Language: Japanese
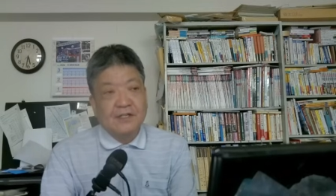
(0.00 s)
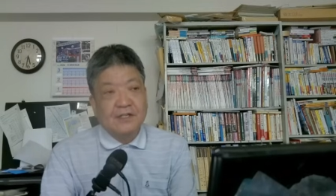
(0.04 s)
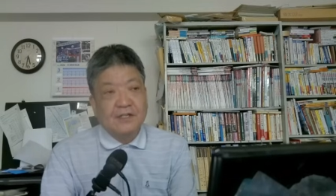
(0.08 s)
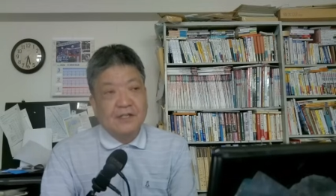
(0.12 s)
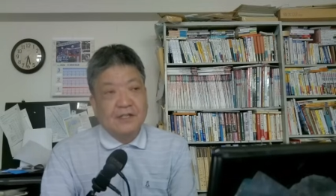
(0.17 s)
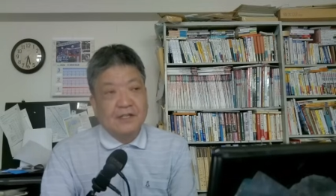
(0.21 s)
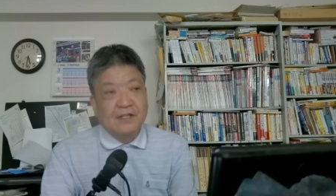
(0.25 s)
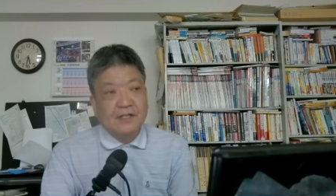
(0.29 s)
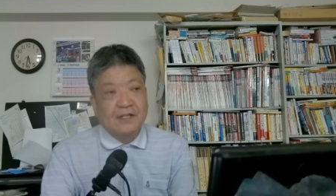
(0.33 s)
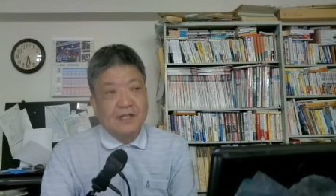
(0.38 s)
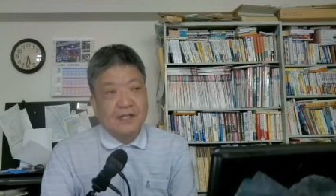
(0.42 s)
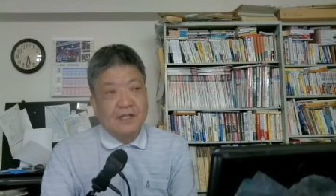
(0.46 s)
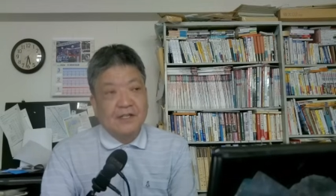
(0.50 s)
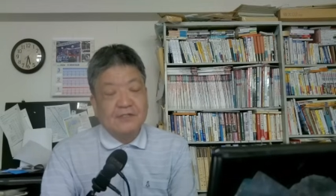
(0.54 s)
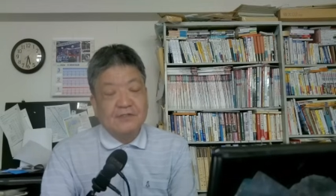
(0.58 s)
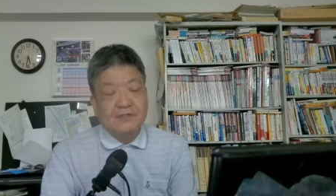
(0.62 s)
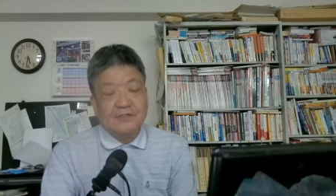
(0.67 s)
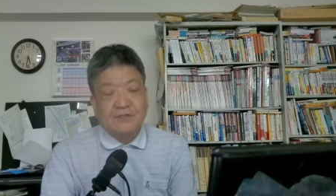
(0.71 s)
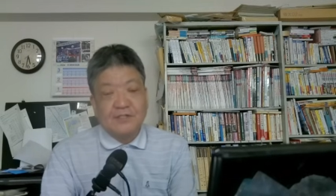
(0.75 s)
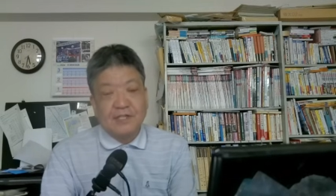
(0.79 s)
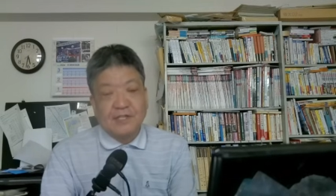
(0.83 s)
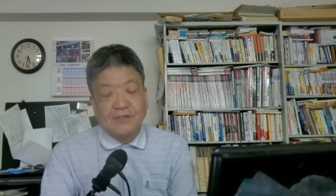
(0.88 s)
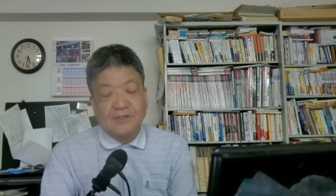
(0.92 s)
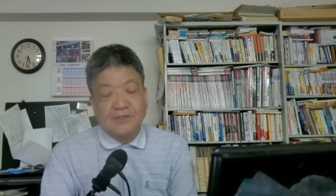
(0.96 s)
えー、
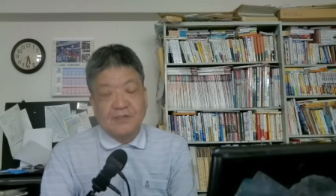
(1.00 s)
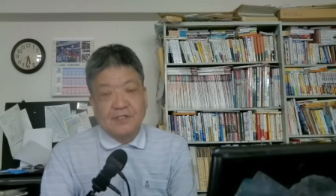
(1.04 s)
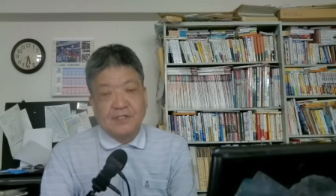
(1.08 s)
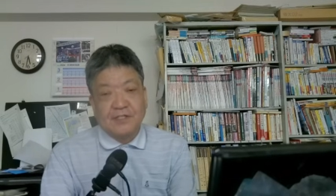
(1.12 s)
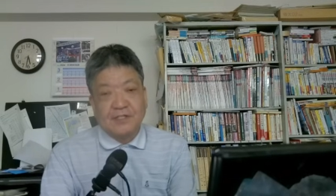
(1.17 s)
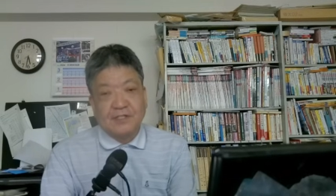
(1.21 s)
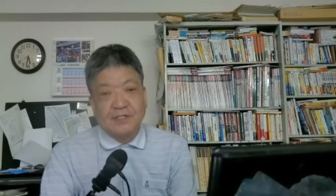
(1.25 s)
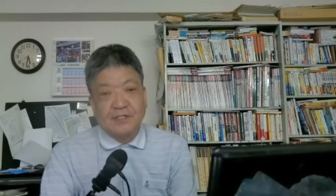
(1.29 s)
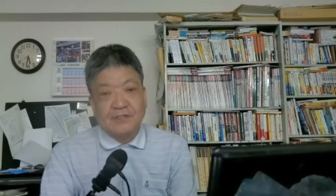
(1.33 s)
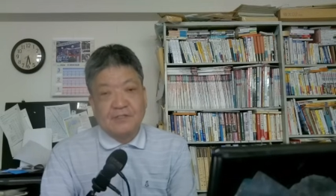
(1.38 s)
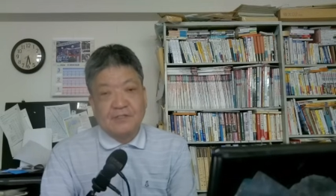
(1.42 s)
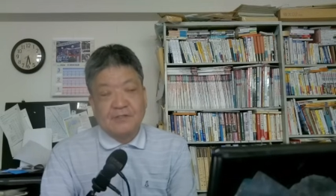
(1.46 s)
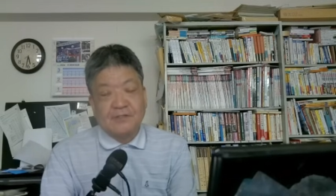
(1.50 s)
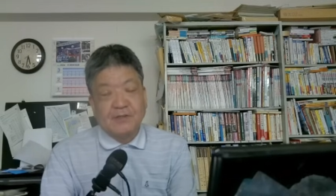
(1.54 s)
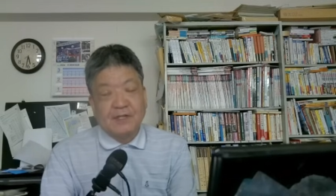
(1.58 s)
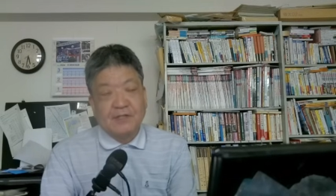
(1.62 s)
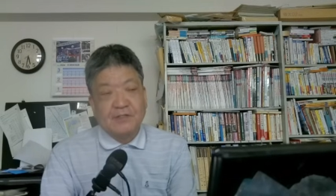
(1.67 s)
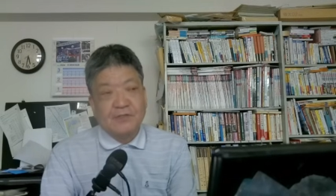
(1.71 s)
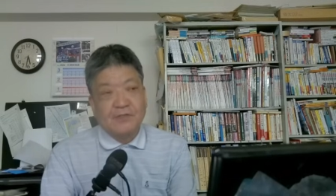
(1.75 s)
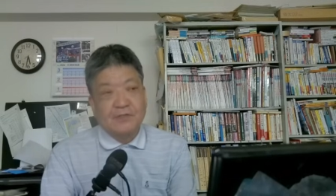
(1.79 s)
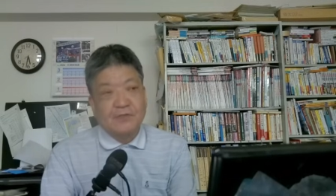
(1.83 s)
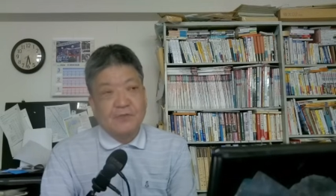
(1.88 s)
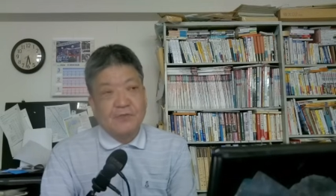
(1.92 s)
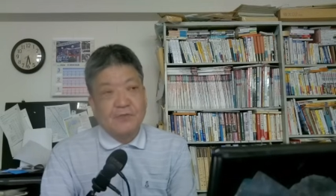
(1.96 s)
A2 出口です。
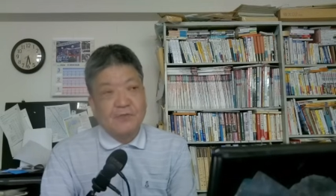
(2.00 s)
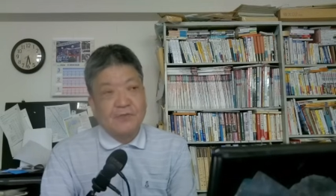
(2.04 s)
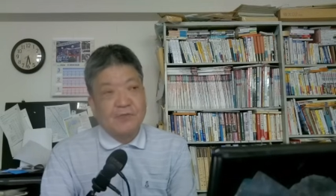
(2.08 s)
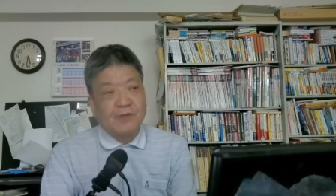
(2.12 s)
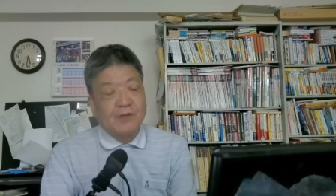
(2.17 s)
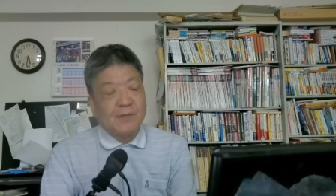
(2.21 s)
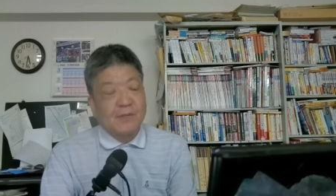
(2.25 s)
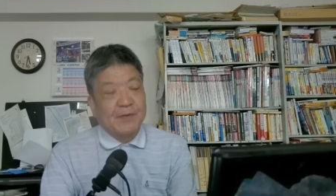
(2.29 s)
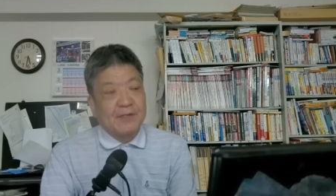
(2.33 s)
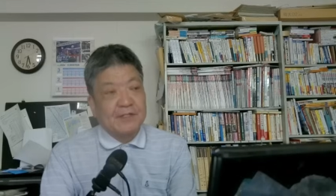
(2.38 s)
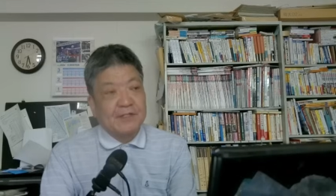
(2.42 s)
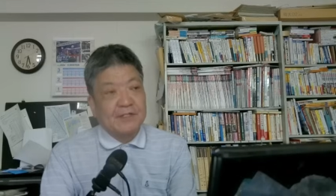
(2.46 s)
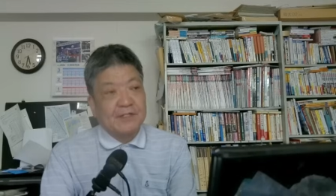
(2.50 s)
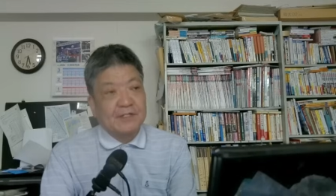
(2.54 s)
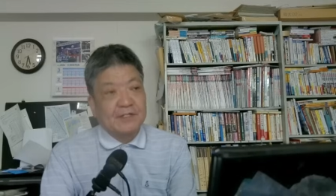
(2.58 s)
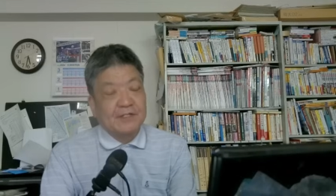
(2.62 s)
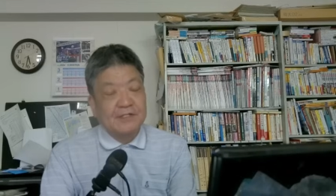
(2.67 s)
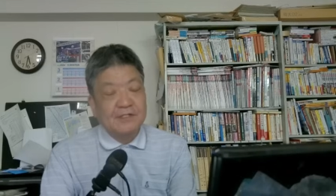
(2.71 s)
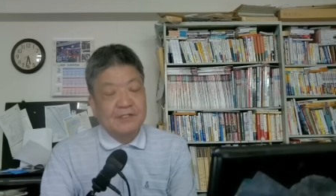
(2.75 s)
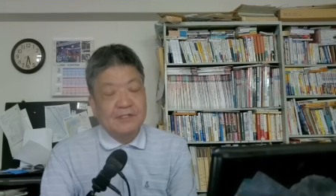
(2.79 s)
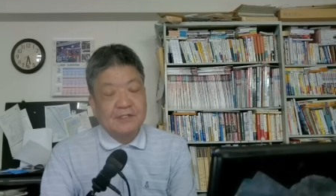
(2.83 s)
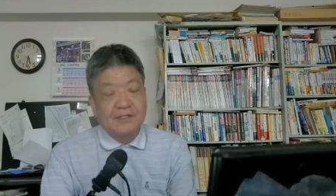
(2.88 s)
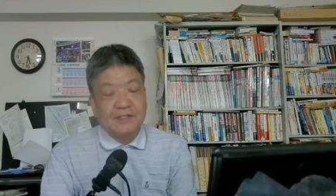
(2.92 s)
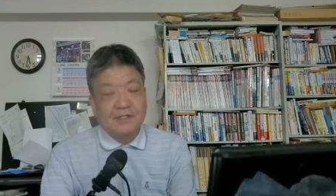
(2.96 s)
暴露横山やった
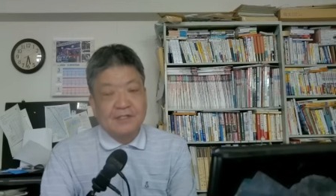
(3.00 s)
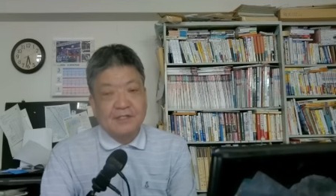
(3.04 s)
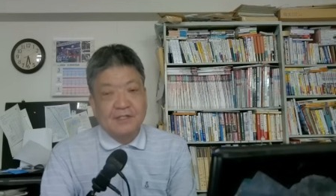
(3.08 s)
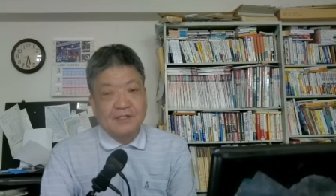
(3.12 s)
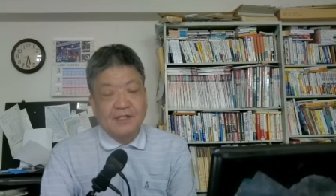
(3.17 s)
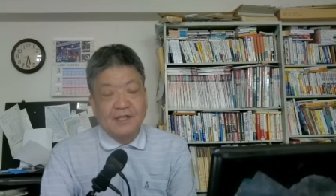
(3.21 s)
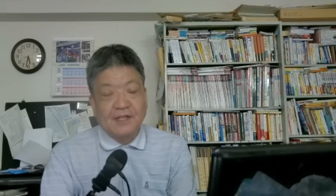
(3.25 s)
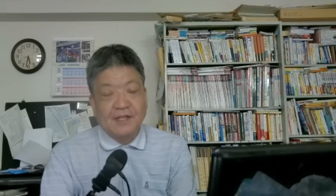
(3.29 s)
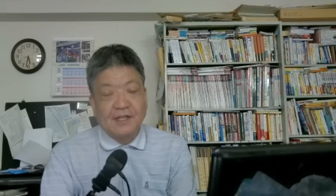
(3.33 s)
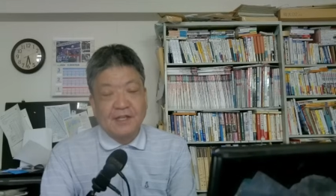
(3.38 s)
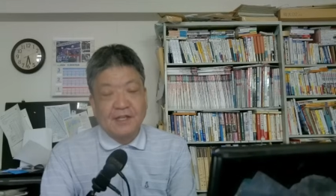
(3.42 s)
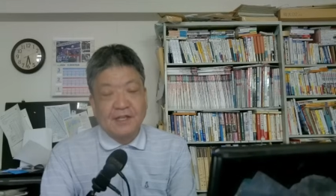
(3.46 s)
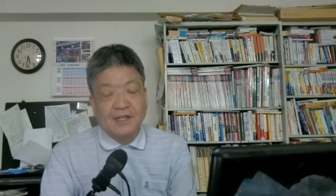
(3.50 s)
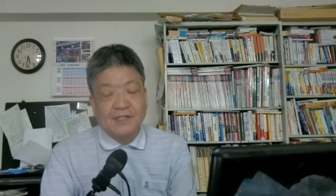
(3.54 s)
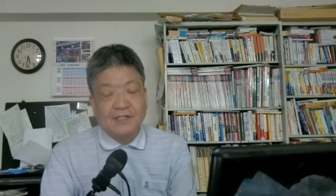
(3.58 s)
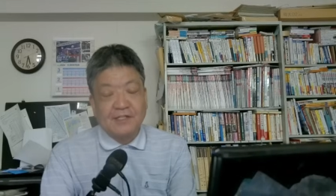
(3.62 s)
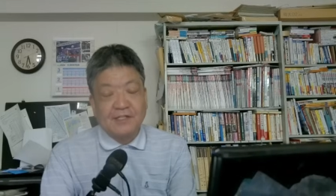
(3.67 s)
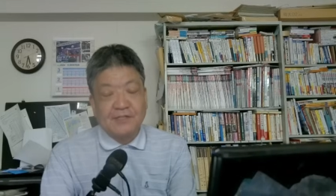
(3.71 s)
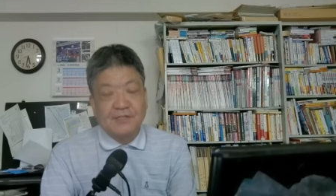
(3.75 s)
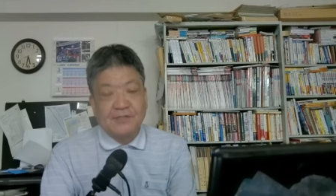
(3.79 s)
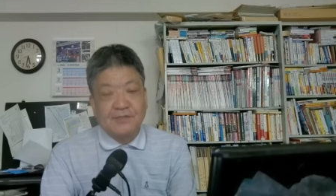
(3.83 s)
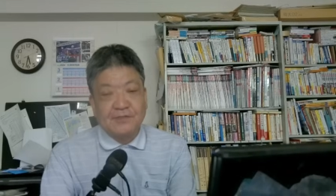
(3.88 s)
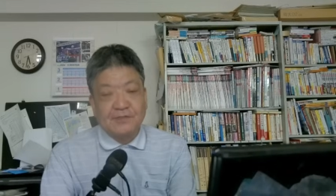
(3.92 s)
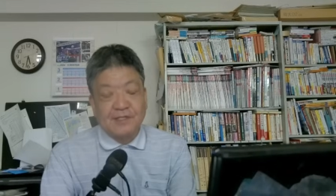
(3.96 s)
かな、A, A
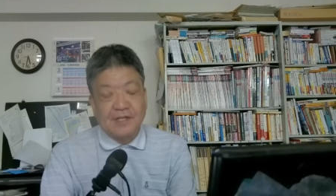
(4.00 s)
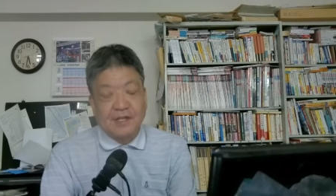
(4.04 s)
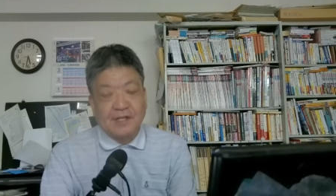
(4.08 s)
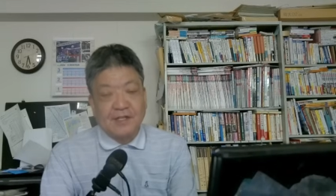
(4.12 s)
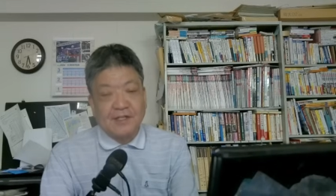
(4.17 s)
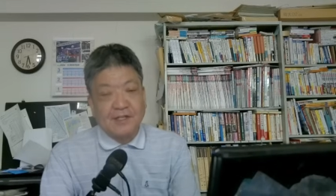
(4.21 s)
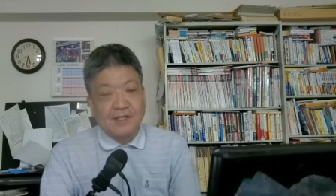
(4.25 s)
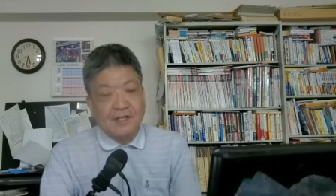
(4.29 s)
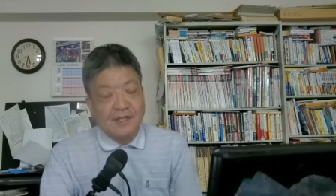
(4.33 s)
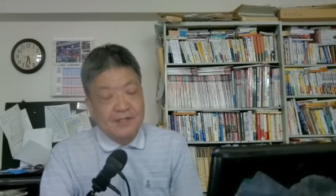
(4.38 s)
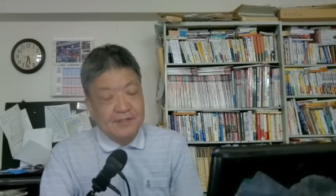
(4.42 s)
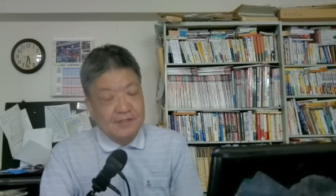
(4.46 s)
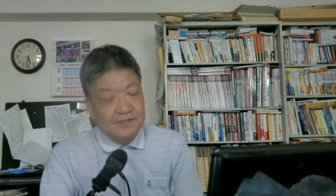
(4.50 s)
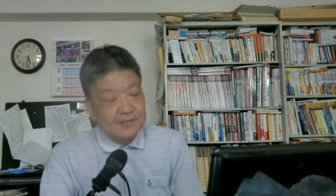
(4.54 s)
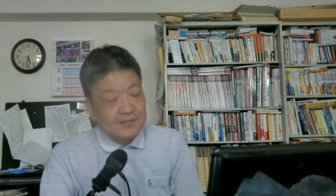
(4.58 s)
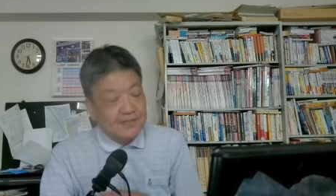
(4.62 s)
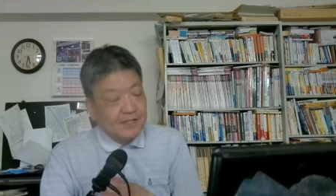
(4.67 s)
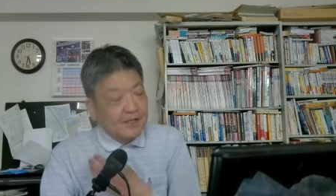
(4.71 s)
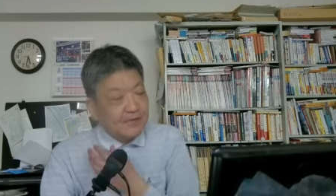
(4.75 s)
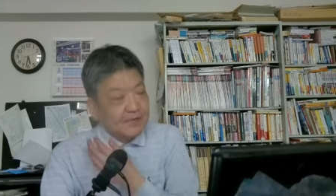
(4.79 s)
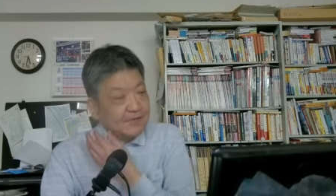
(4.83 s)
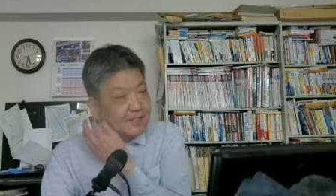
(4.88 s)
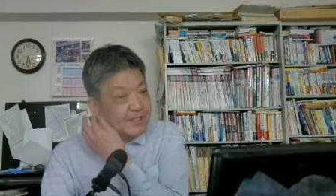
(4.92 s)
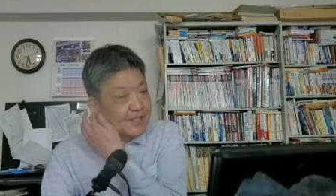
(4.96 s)
新宿線、A2
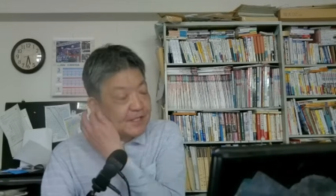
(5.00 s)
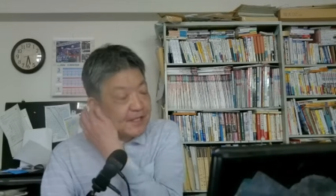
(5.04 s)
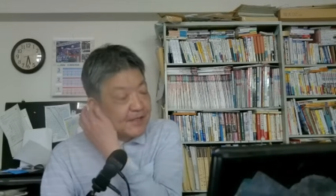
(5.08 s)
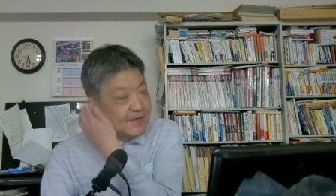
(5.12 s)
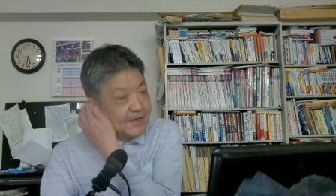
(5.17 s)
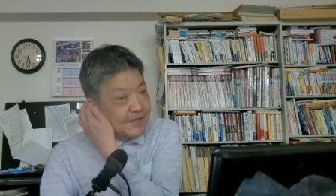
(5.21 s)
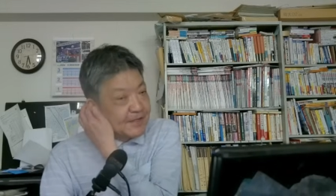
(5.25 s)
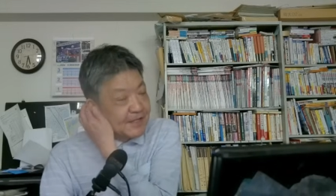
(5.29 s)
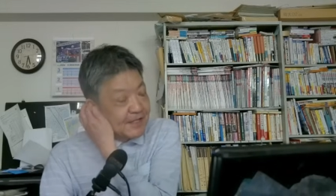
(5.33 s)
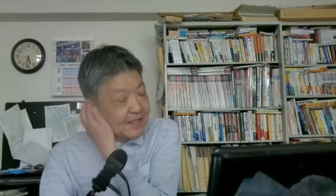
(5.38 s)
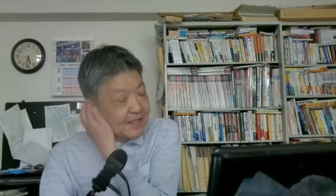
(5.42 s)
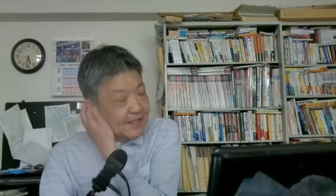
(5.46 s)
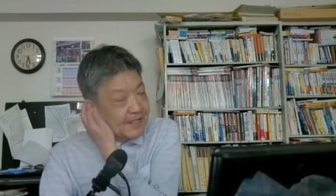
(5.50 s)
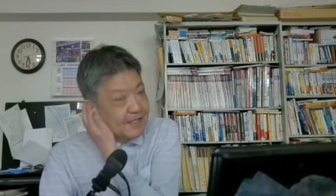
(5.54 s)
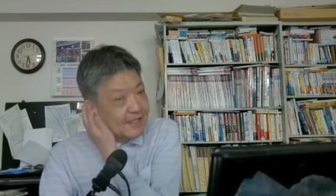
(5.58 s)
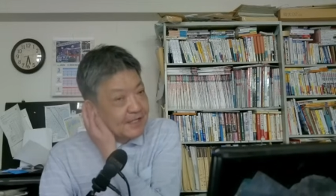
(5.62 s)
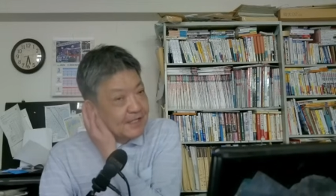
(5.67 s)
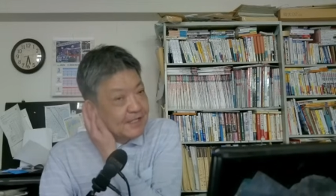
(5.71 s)
出口出てください。